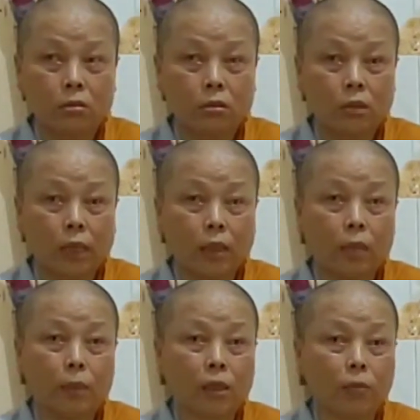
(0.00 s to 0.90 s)
Tại
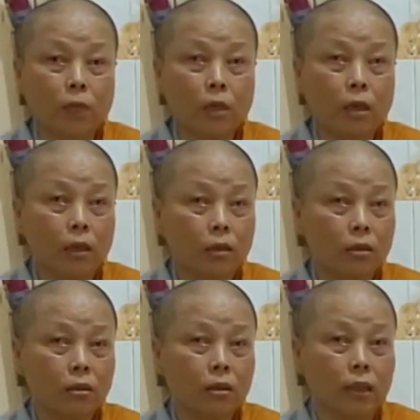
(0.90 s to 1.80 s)
vì mình tống đi á,
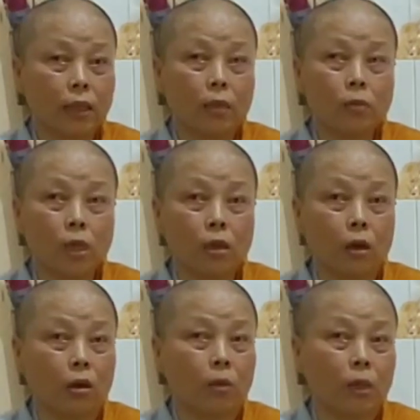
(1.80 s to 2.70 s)
người ta tống đi
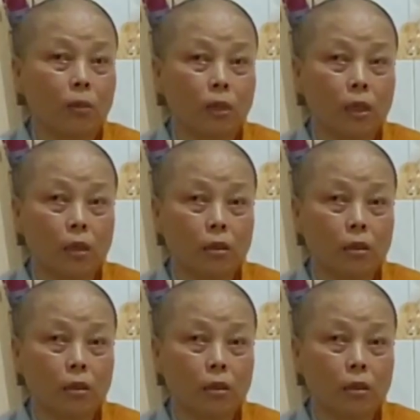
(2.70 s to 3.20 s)
rồi là mình không đánh giới.